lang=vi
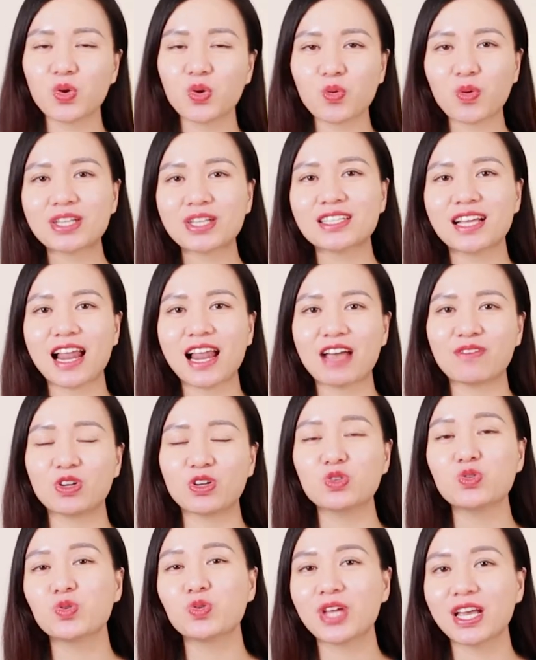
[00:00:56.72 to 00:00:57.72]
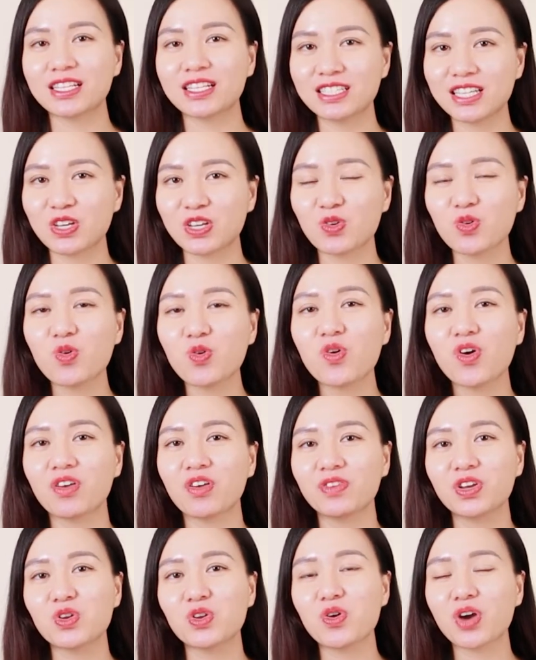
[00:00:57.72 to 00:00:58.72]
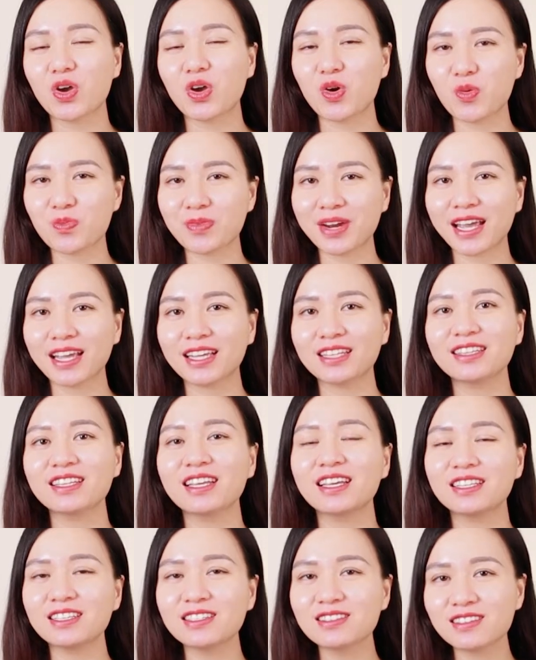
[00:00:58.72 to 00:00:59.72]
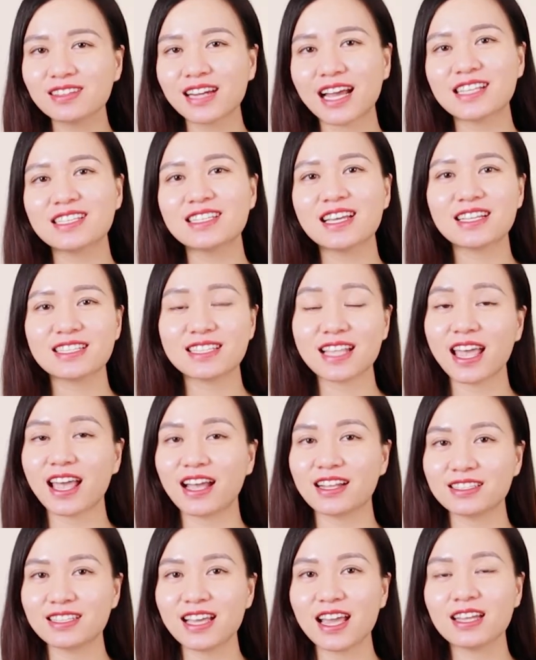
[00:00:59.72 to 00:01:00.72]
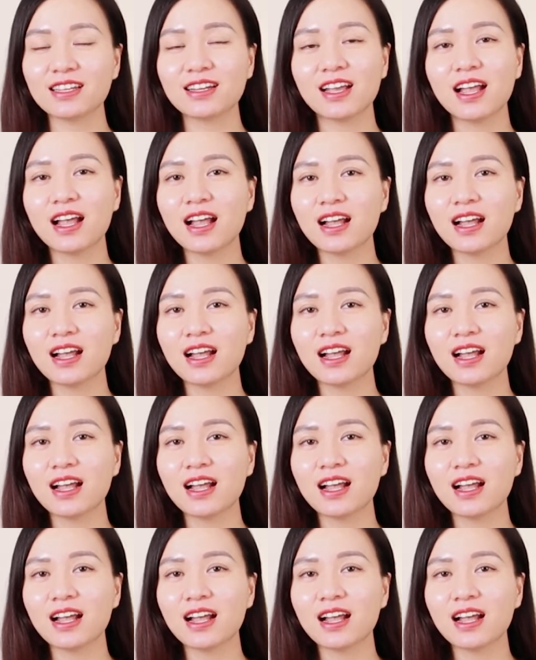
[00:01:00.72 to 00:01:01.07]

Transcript: Quay trở lại với chủ đề chính của video ngày hôm nay thì như Hương đã chia sẻ ở trên,